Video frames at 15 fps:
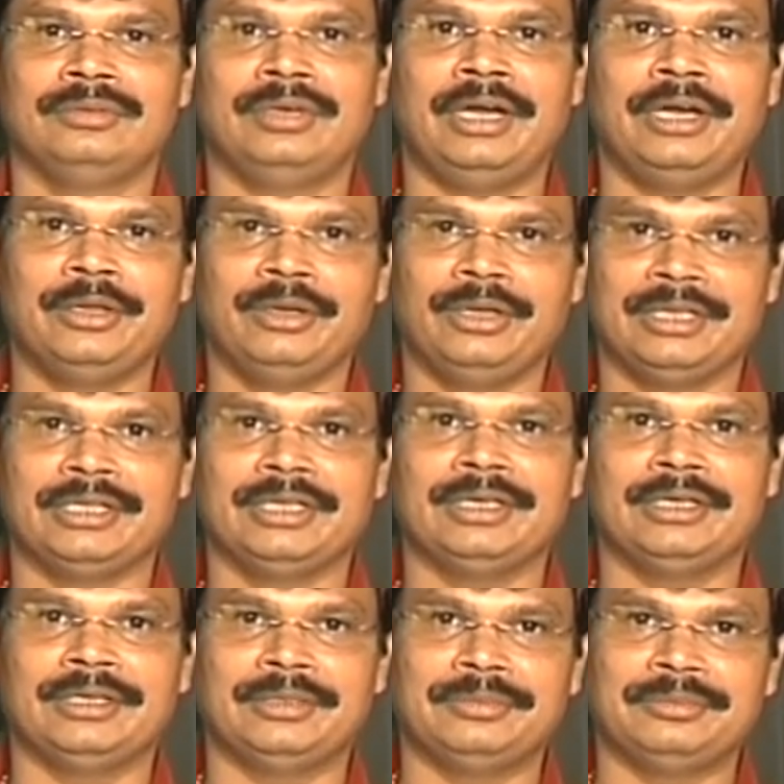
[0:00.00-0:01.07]
ఆడియో ఎంత
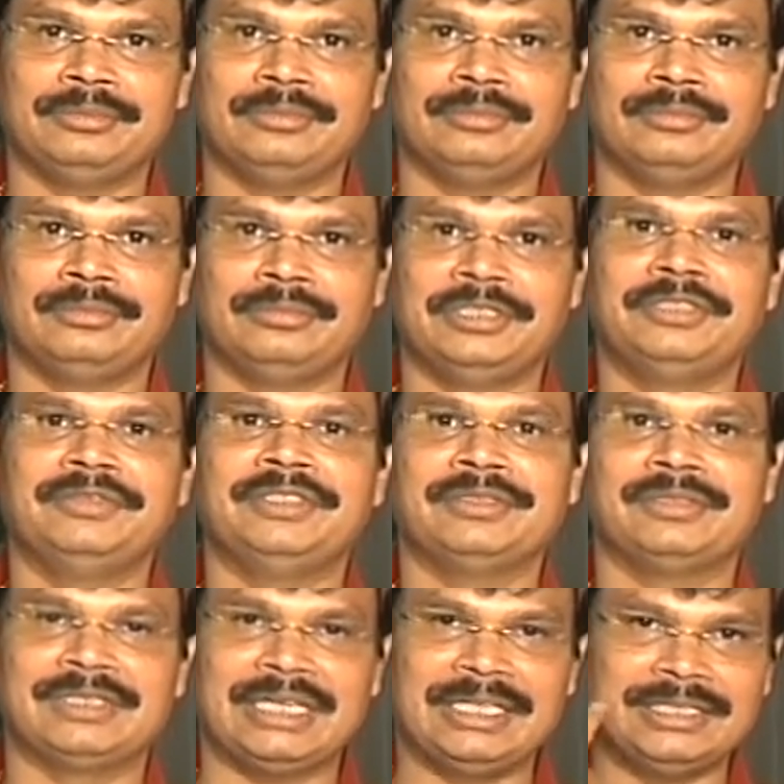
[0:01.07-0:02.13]
మంచి
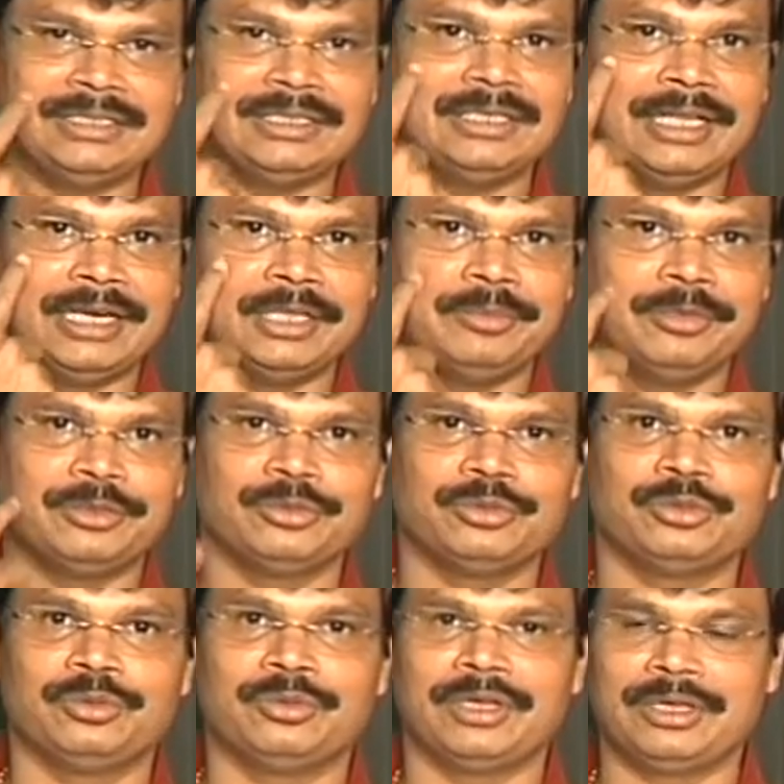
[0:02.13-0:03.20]
విజయం సాధించింది అనేది మీరు
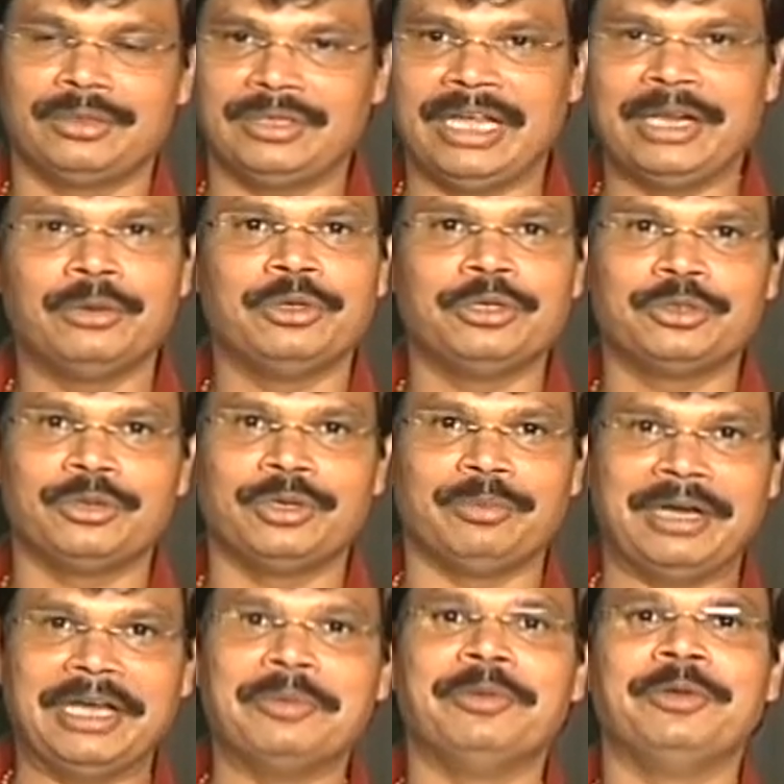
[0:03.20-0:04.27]
చూస్తూ ఉన్నారు దాని గురించి కూడా
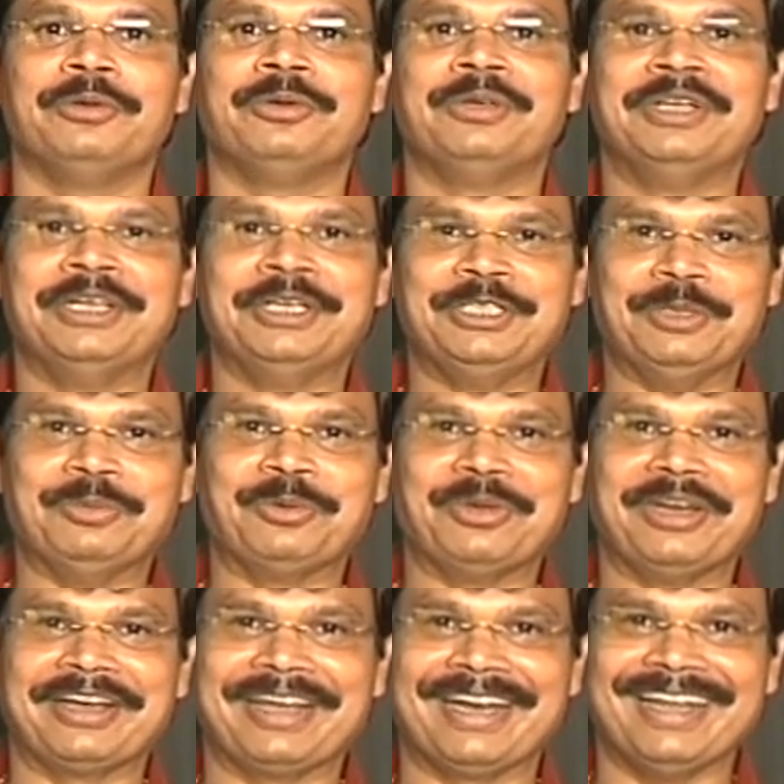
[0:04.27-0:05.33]
మాది మేము
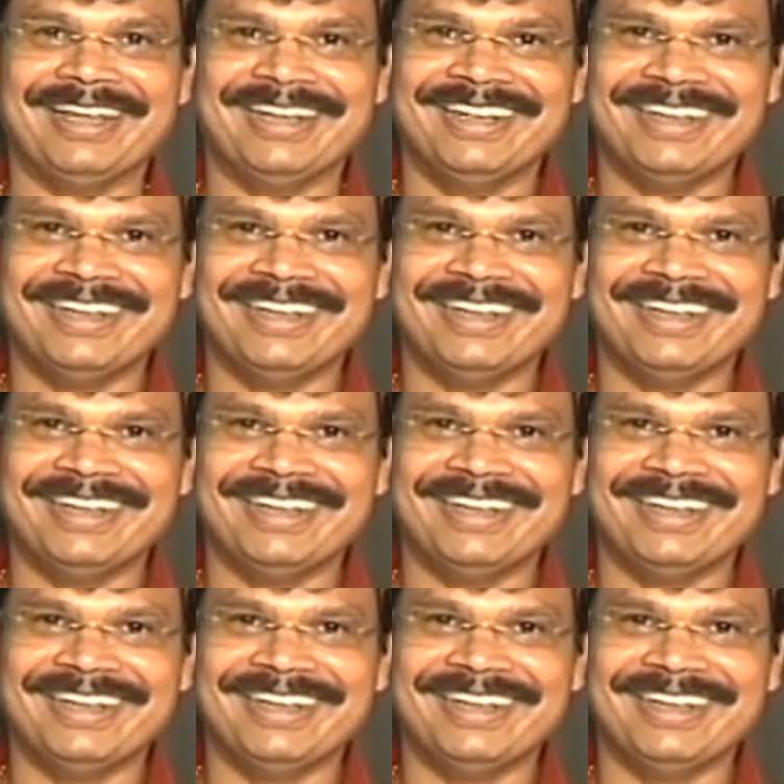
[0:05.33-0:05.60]
చెప్పుకునే కన్నా